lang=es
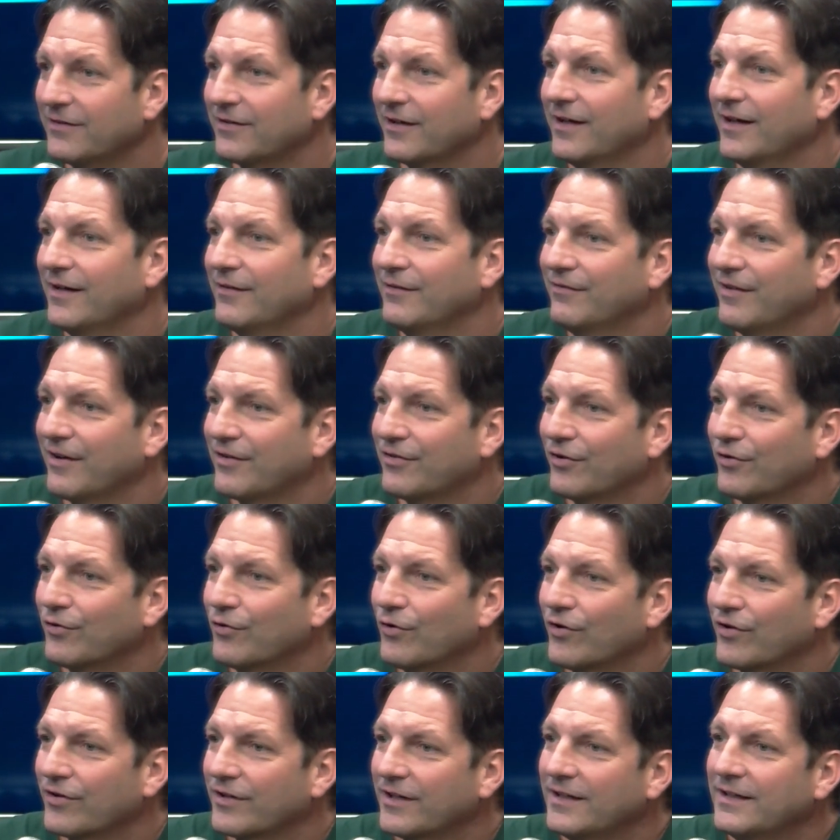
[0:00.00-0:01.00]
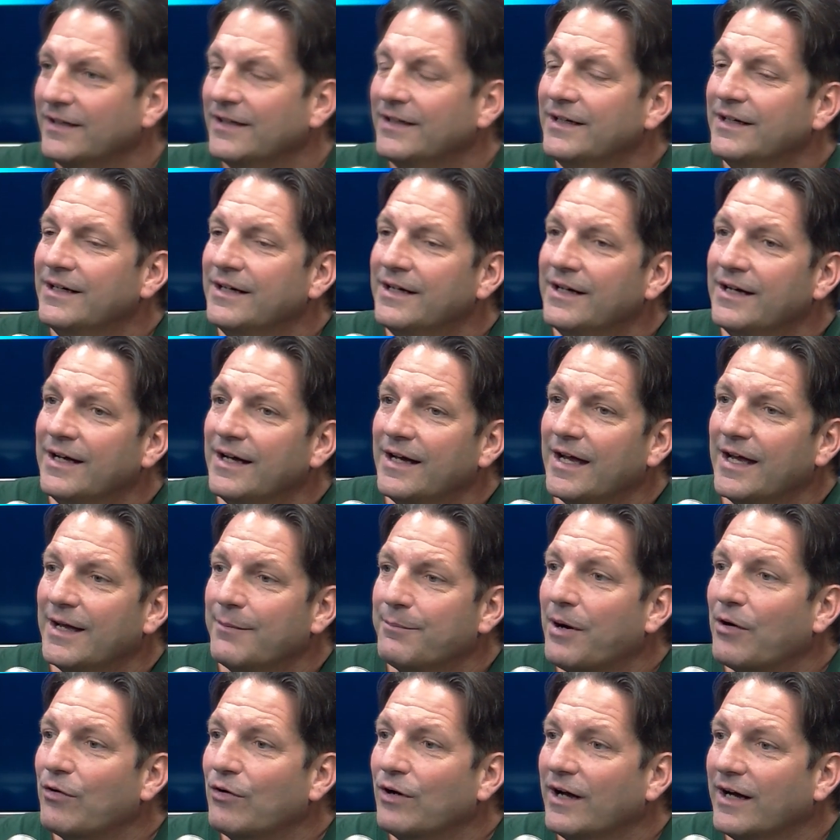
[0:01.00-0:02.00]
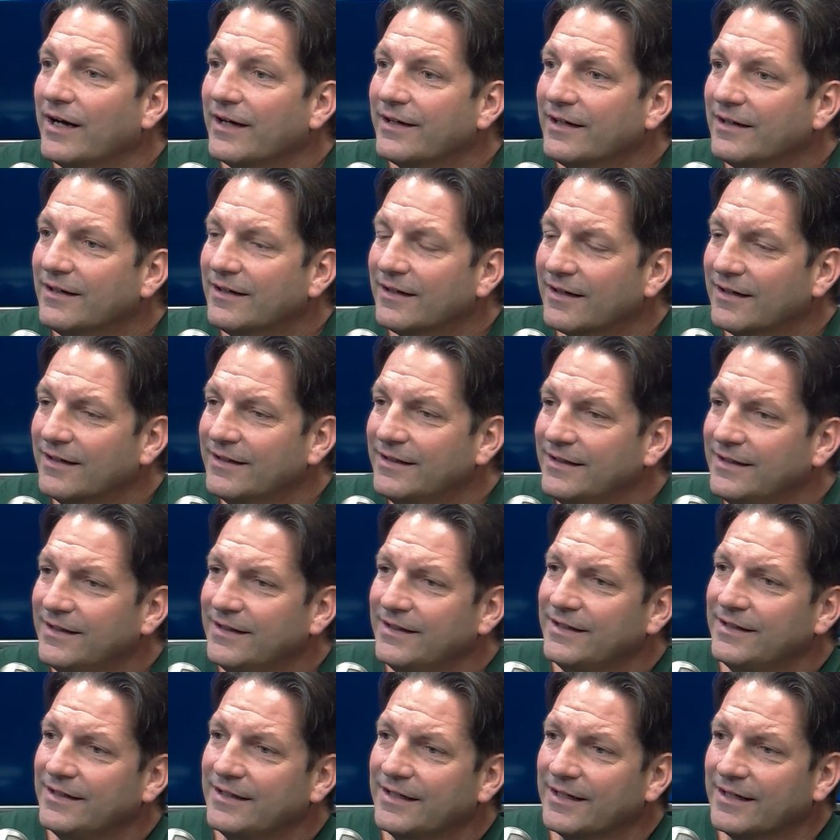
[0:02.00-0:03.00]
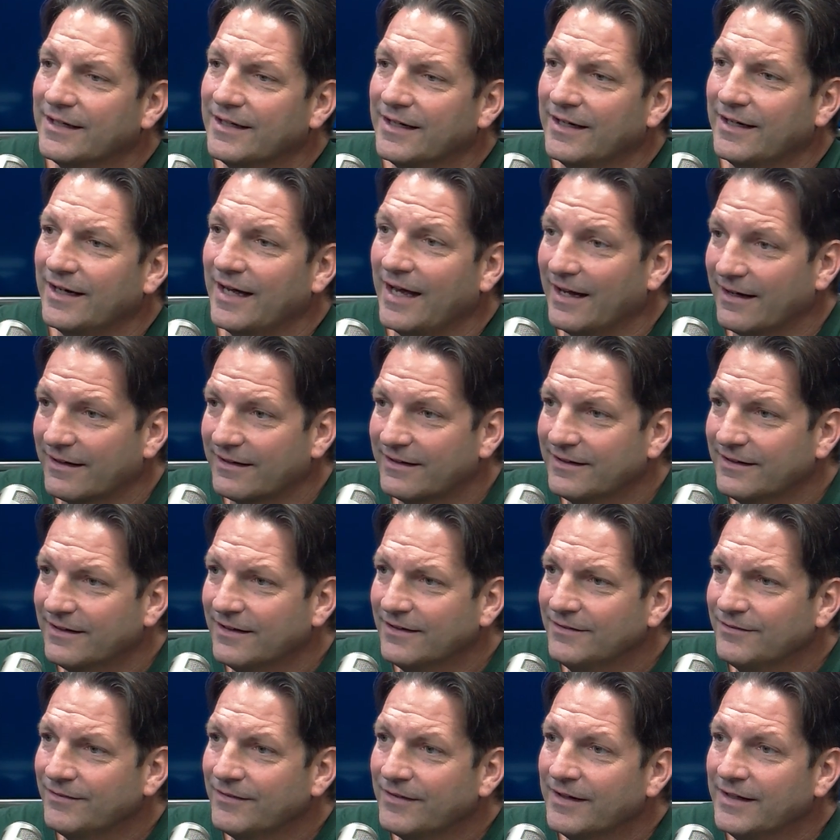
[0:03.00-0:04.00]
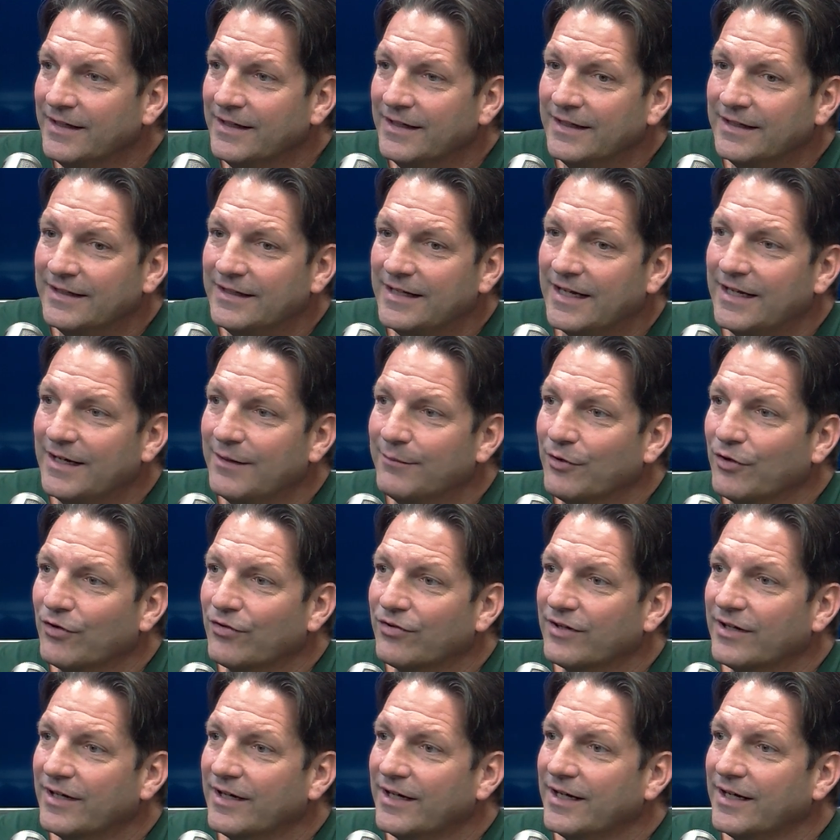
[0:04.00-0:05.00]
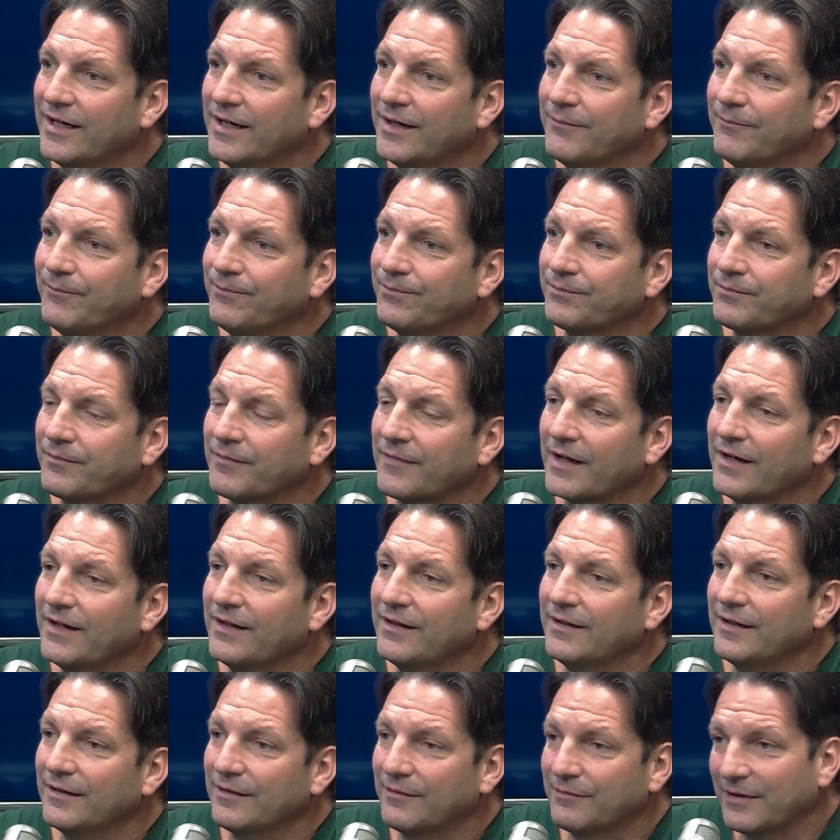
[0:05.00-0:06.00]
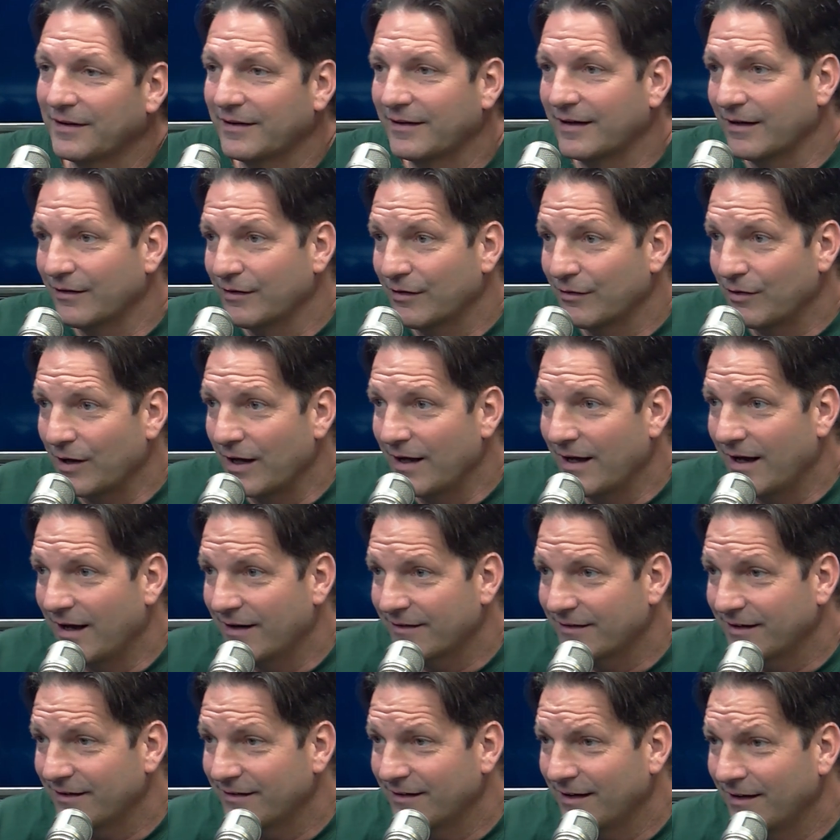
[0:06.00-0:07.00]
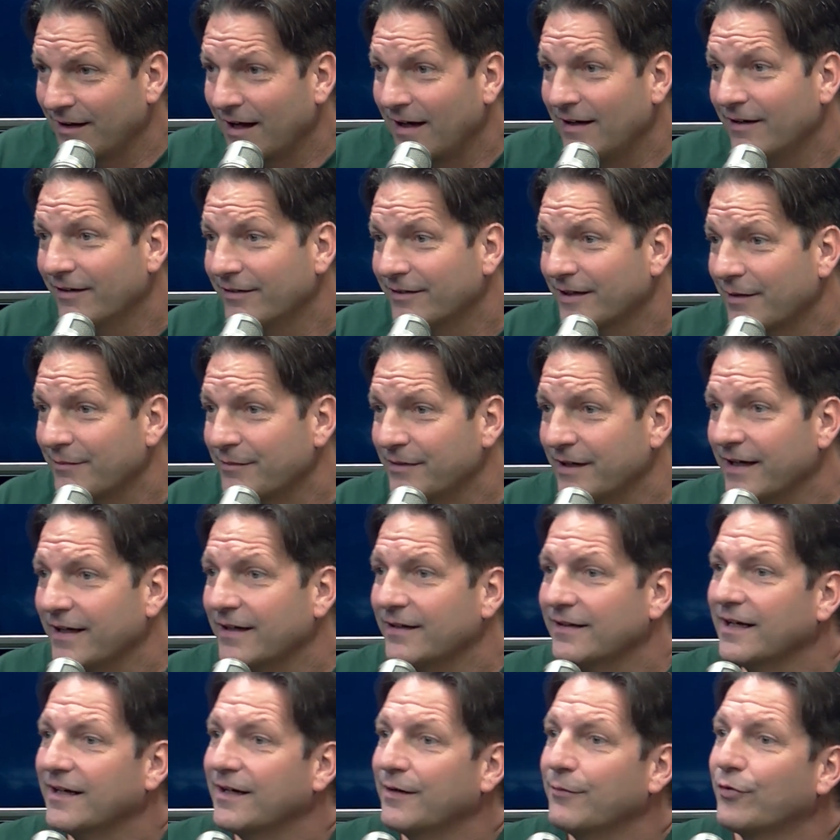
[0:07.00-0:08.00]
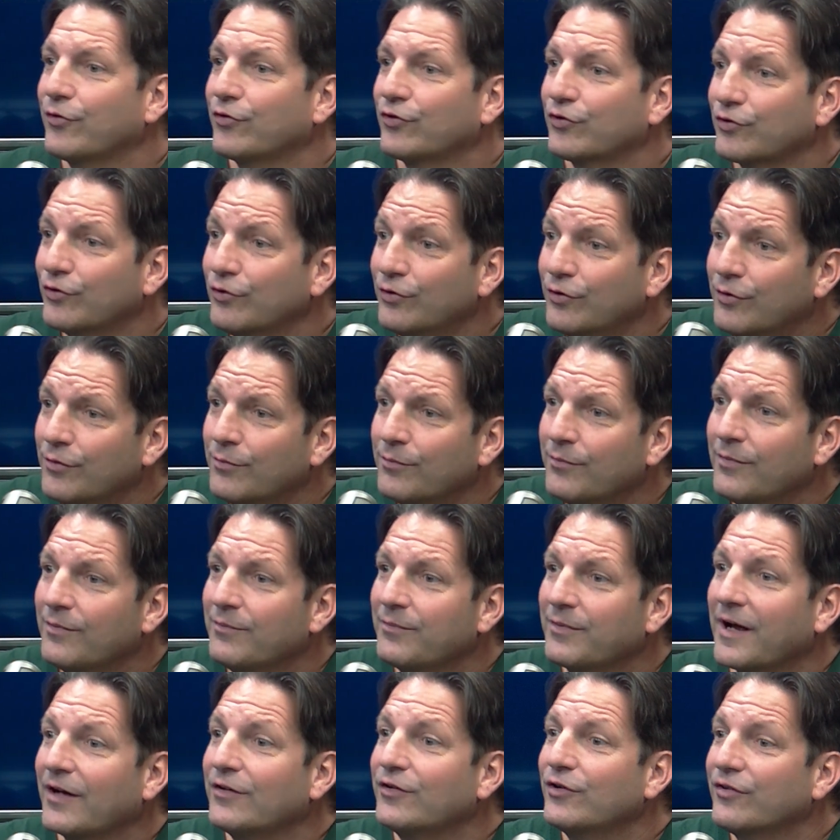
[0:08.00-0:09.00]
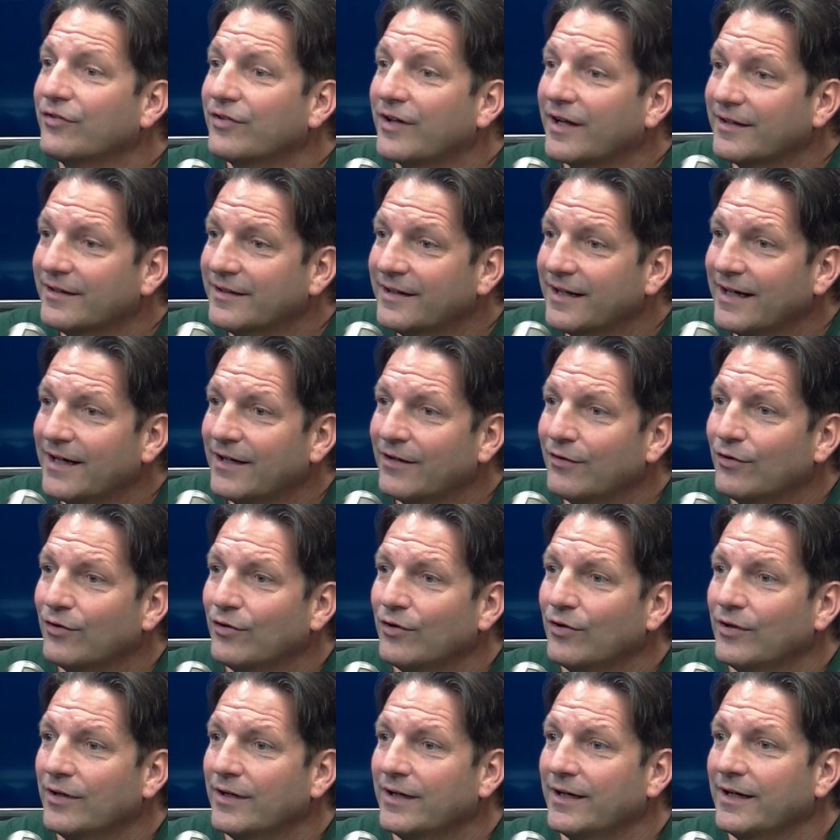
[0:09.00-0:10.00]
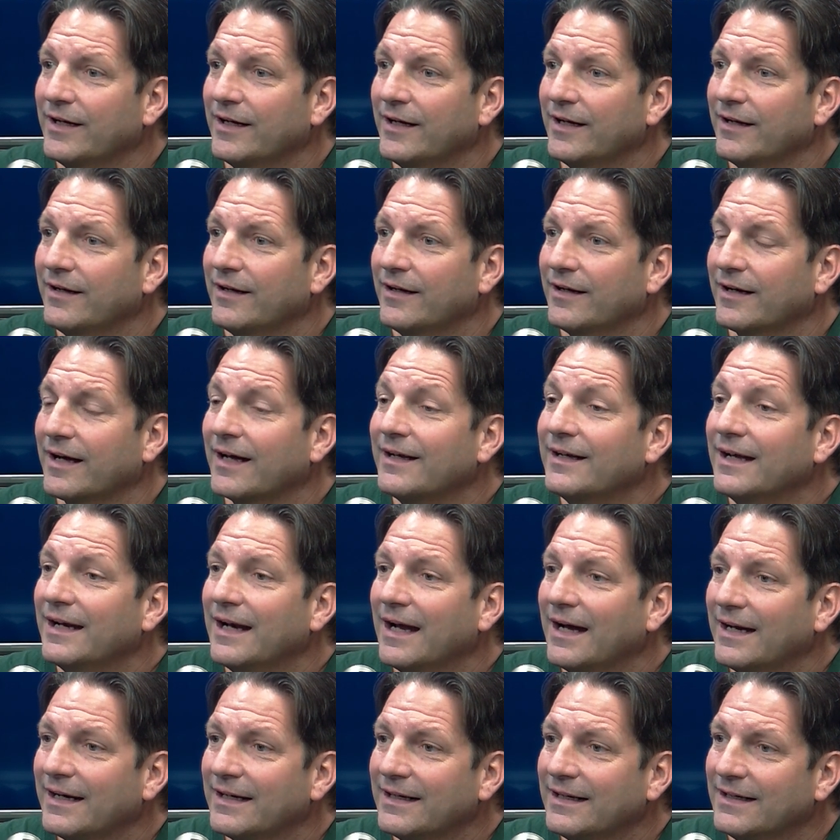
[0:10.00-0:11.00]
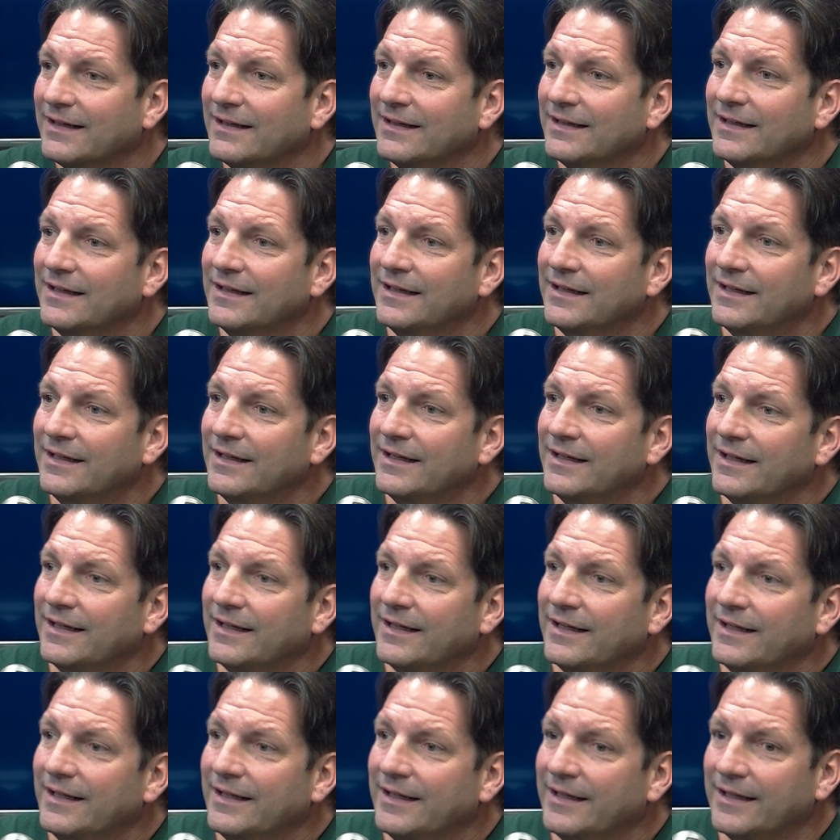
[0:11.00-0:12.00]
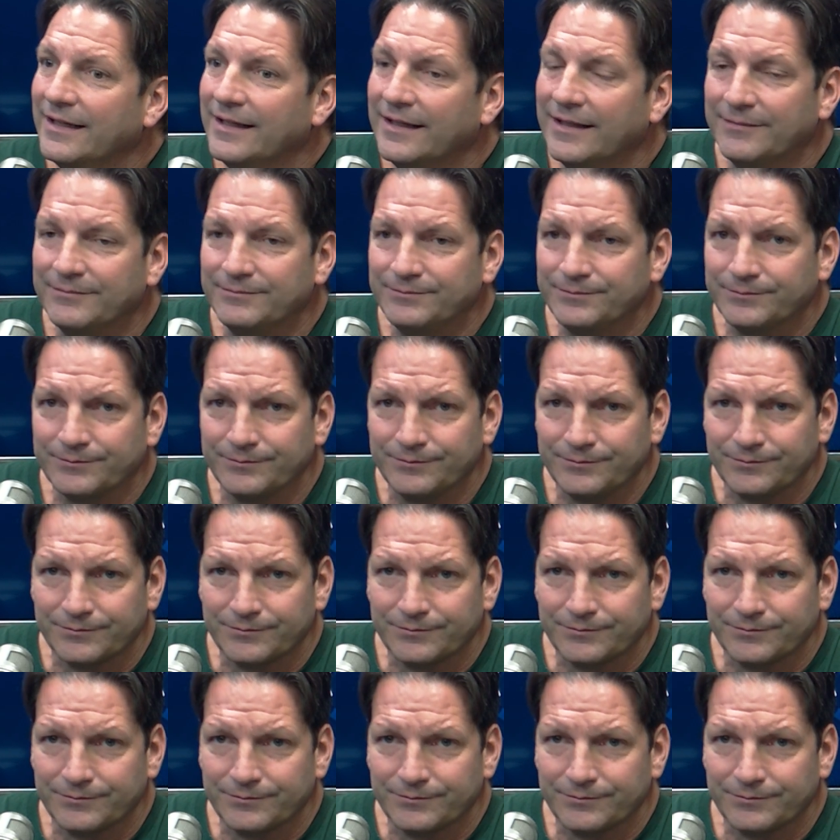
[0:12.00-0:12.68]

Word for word: en versión corta, eh, Paulana y eh, Erringa. Tenemos eh, eh, artesanales también. Tenemos Trum, Caño Santero, eh, Candelaria. Em,